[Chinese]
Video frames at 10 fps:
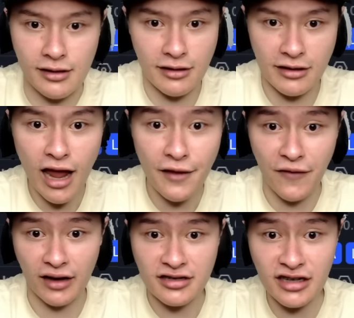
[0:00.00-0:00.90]
以太
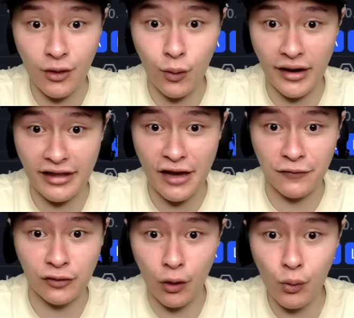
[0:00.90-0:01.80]
坊现货
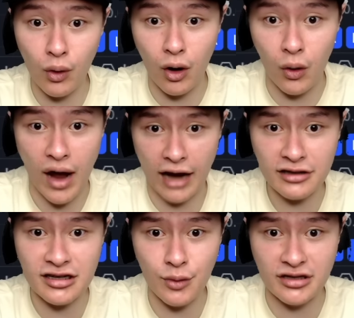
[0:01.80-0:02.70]
ETF 通过后，行
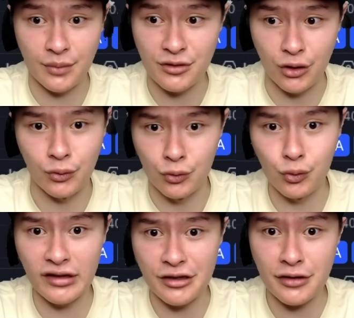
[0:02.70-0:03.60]
情会怎么走？如
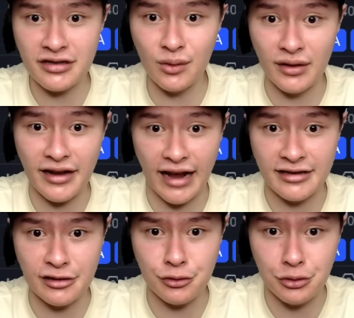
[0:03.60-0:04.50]
果你对这个问题感
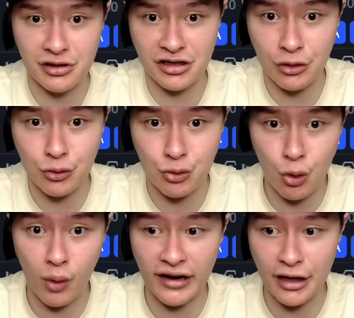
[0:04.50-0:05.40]
兴趣，请随
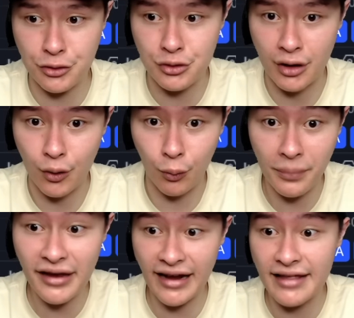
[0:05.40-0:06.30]
我看下去。我们
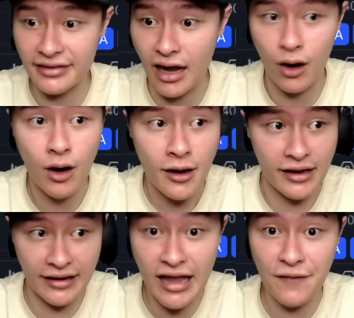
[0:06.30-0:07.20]
可以看到，
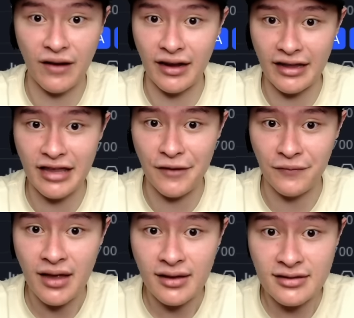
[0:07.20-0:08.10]
以太坊 ETF
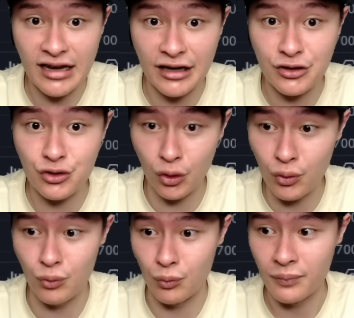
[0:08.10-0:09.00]
在周五